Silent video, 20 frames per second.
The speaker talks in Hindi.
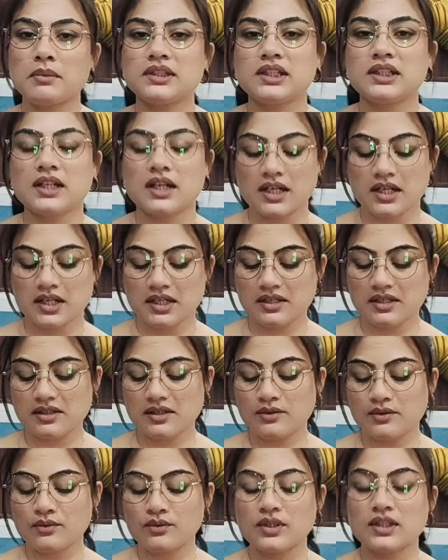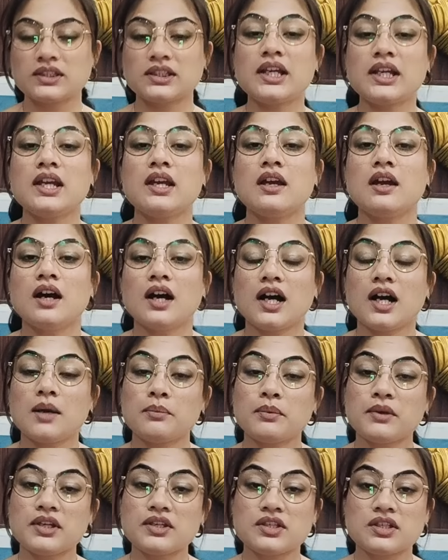दिखाने की ज़रूरत है
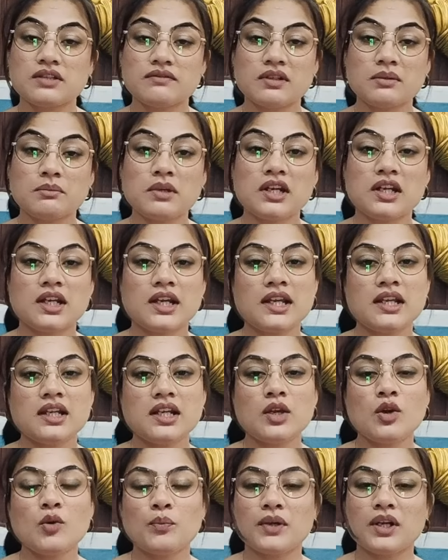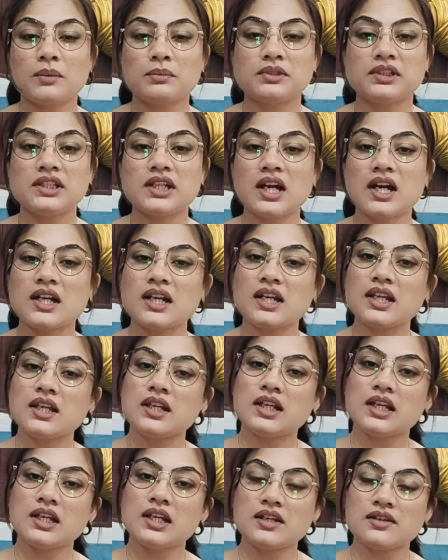आपके जीवन में नई नई उपलब्धियाँ आ रही हैं
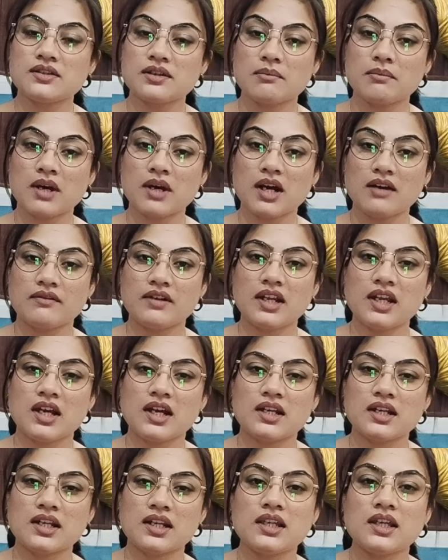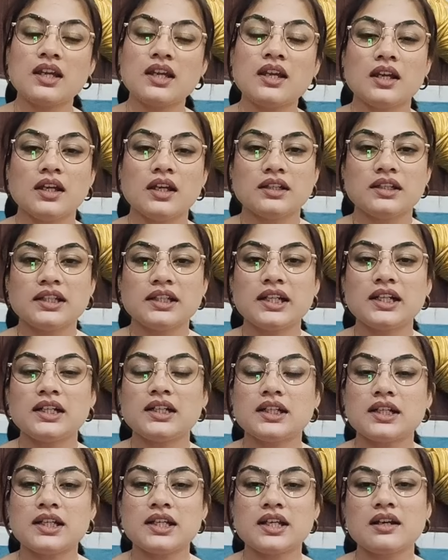नई नई संभावनाएं आ रही हैं देखिए
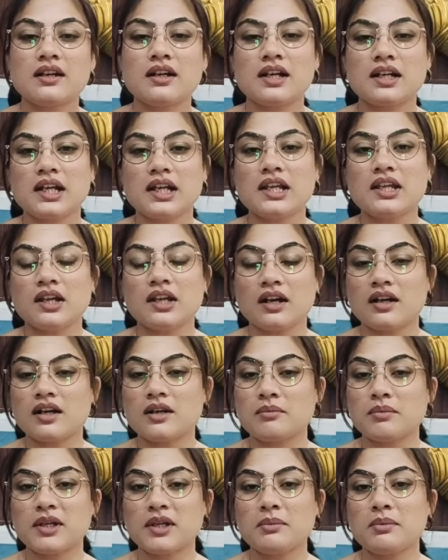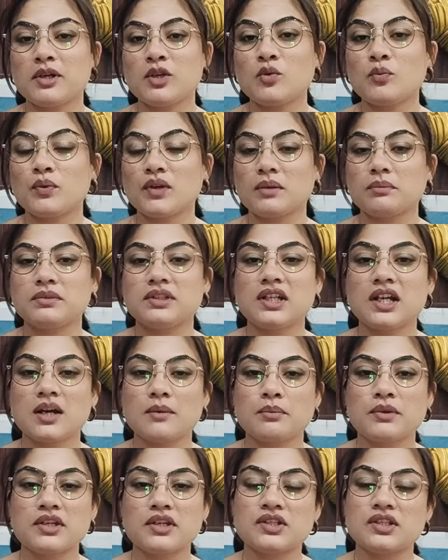डरिएगा नहीं अगर बड़ी बड़ी उपलब्धियाँ
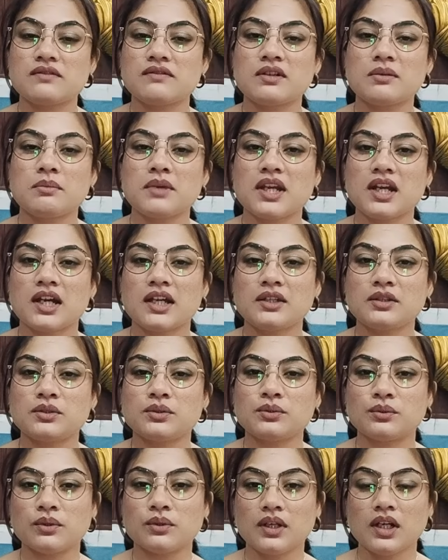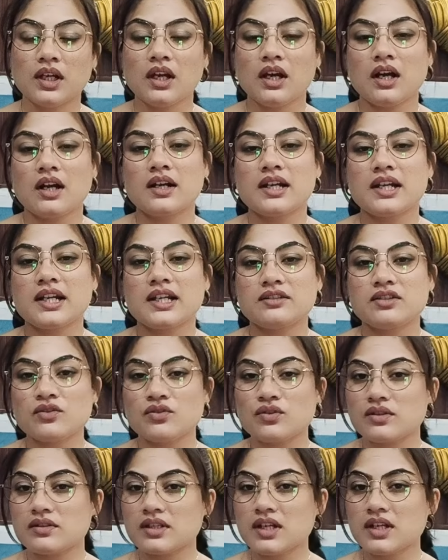आपके जीवन में आएँ तो अगर ऐसी
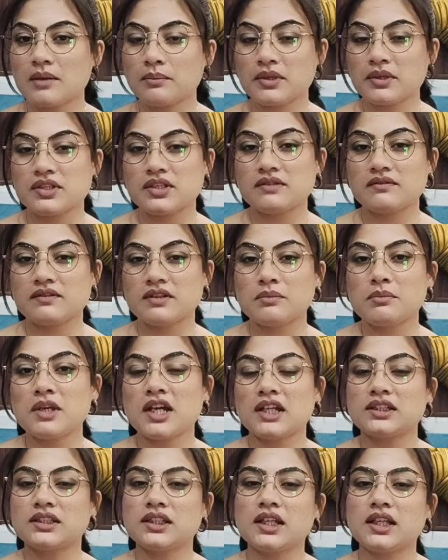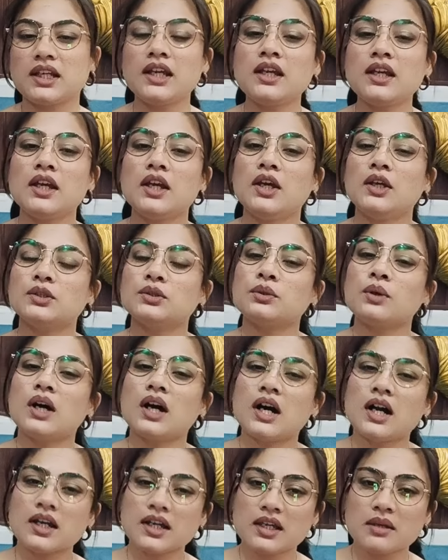चीज़ें आपके जीवन में आती हैं तो
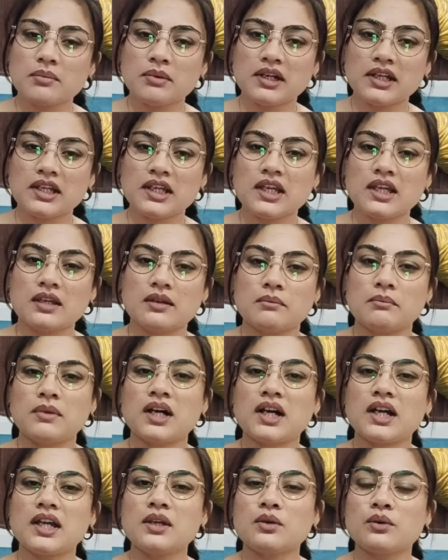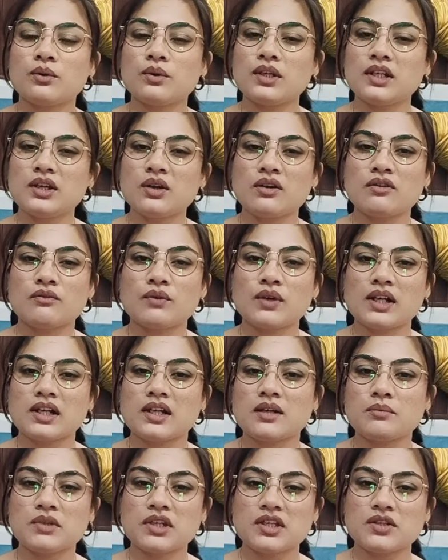आगे बढ़िए बाहें खोलिए और
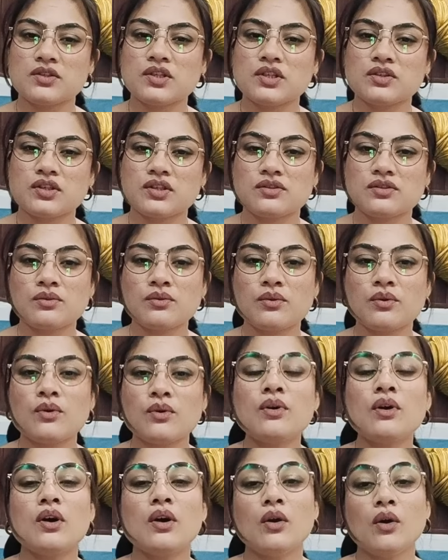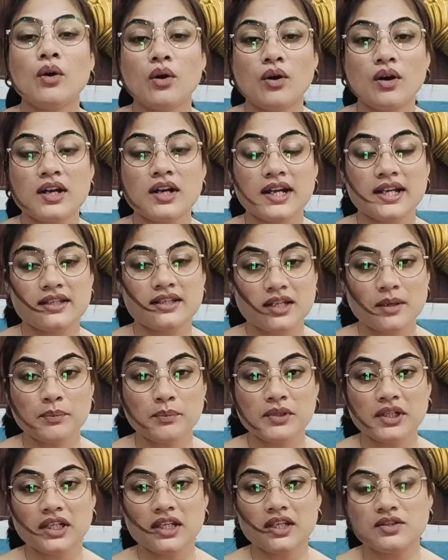वेलकम कीजिए चीज़ों को और
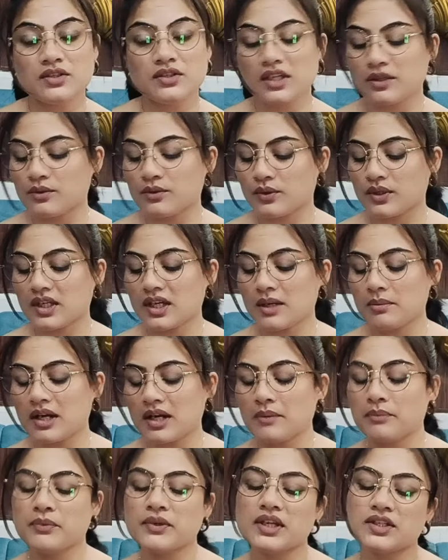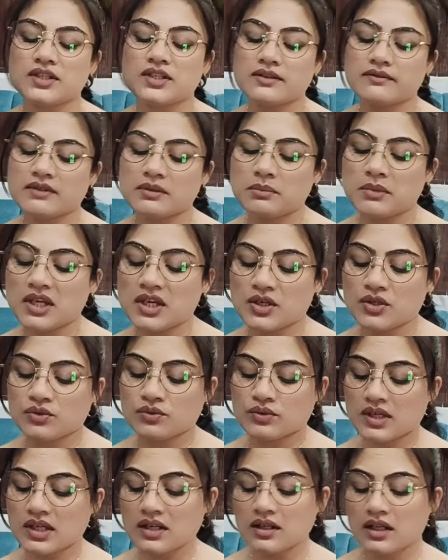एक्सेप्ट कीजिए क्योंकि अब आपके जीवन में
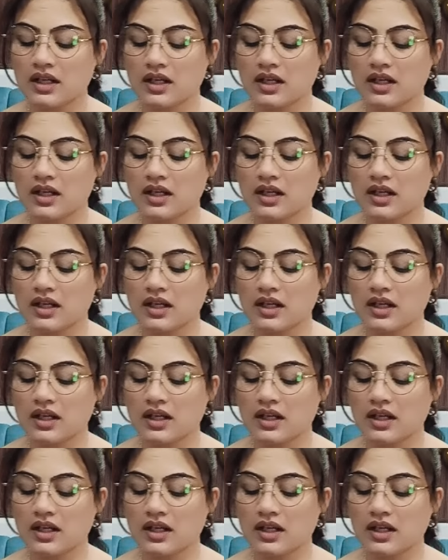ईश्वर